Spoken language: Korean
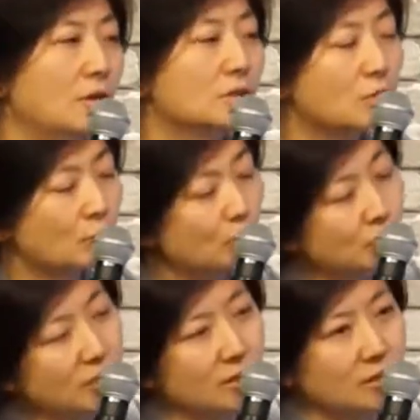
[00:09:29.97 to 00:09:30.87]
그래서
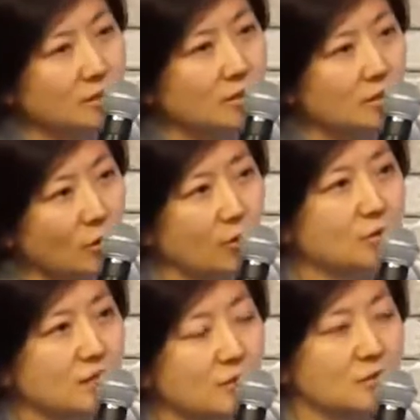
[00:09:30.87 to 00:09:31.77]
우리 어,
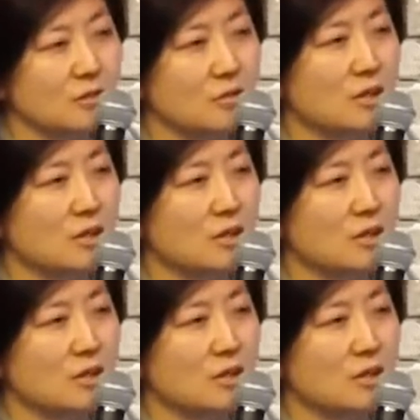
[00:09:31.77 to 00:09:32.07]
영혼이라고 자꾸